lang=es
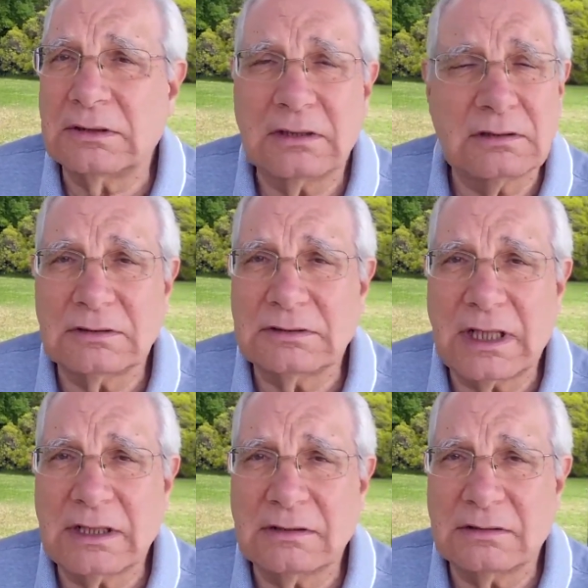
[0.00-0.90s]
de lo
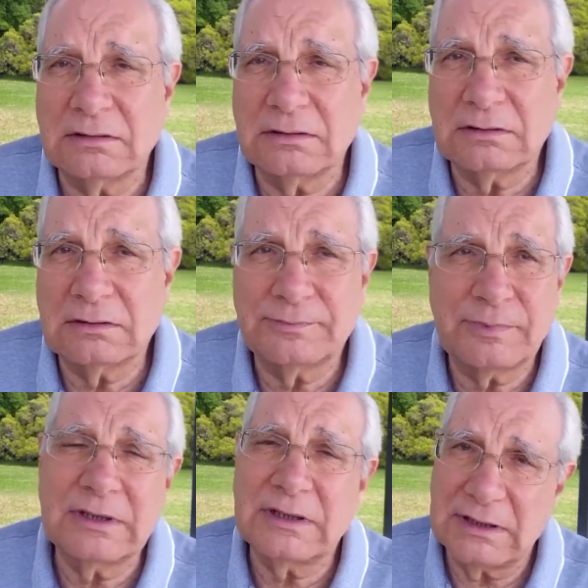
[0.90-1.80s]
contrario, no
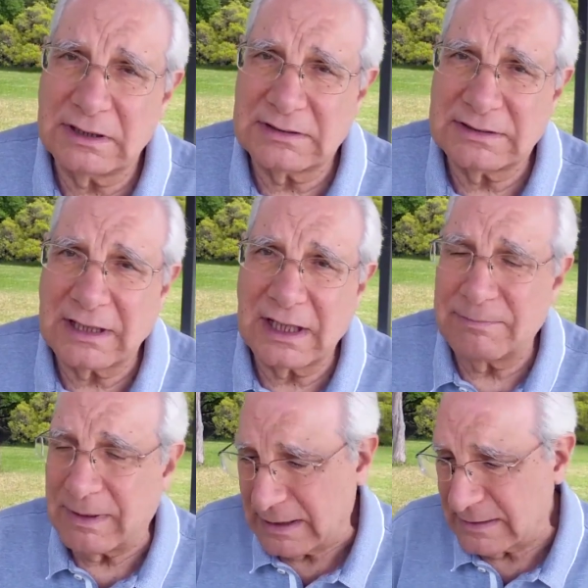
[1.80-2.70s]
pueden ingresar
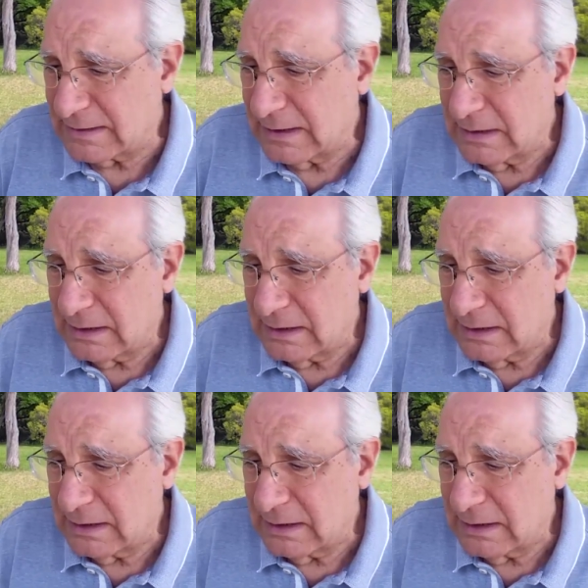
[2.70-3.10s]
al país.